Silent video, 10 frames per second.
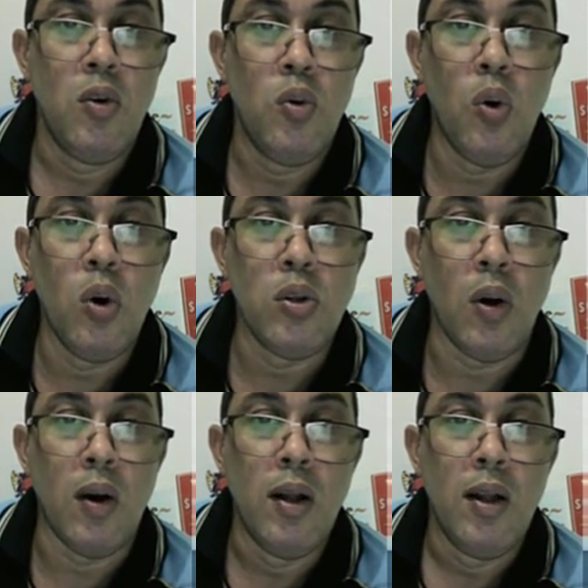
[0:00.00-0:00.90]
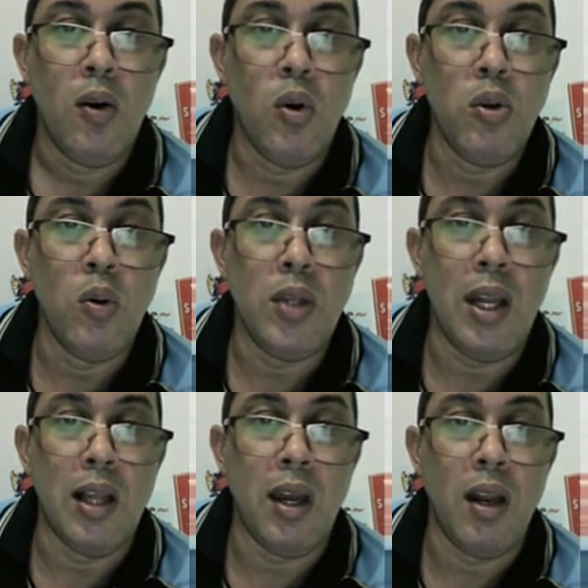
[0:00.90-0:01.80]
O outro, ó, quando não
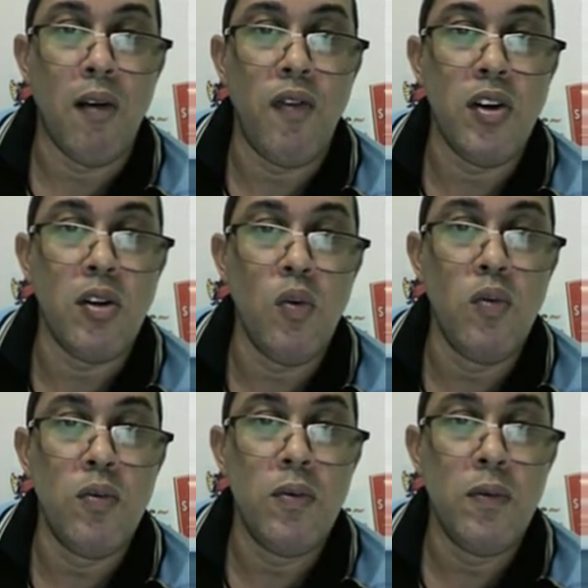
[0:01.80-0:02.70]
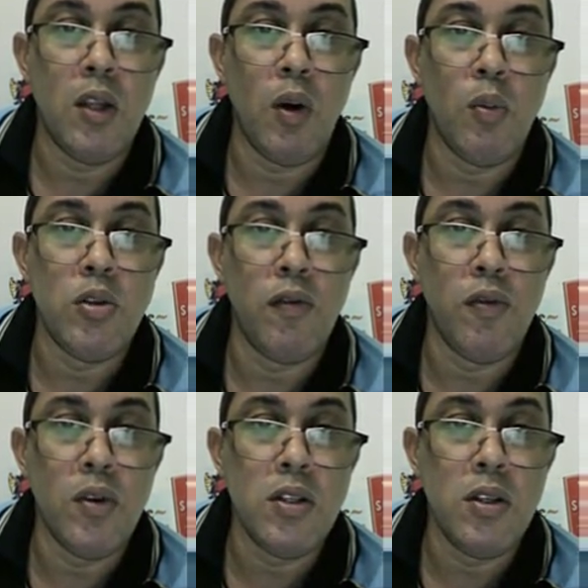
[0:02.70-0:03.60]
tem nada aqui na frente, eu tenho um 1. Então, é como se
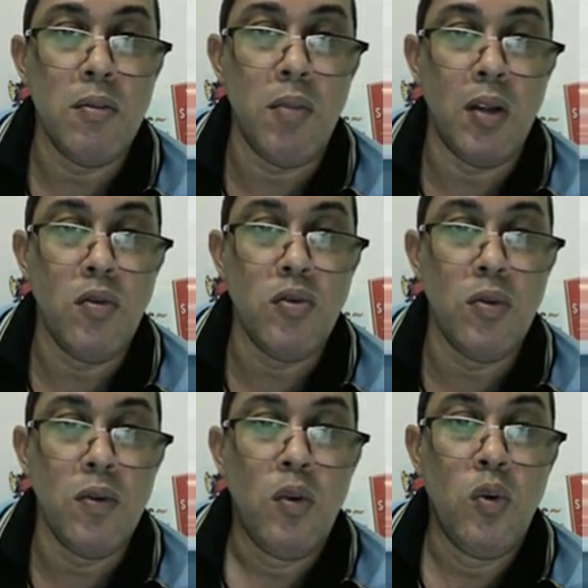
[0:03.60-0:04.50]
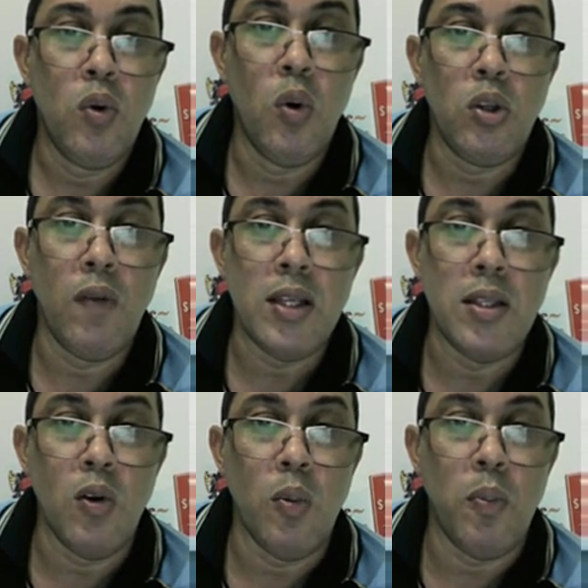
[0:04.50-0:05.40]
fosse menos 1. O outro vai
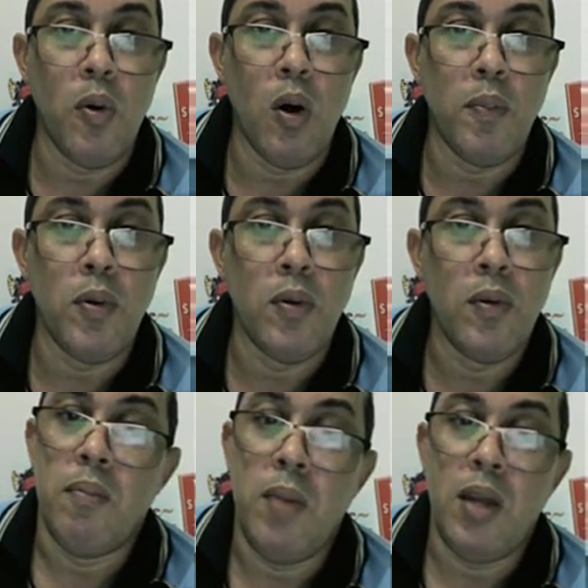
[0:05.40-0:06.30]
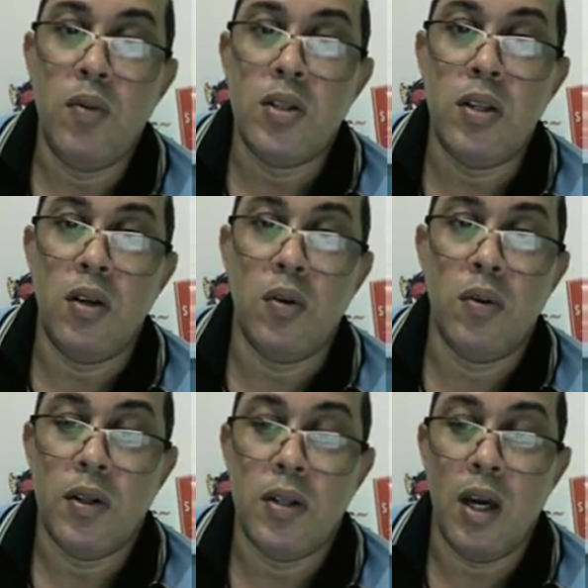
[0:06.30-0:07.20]
ser o próprio menos
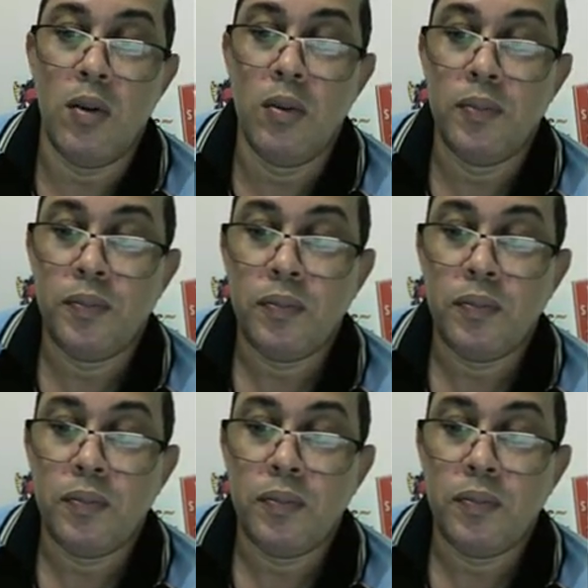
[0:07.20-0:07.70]
5, certo?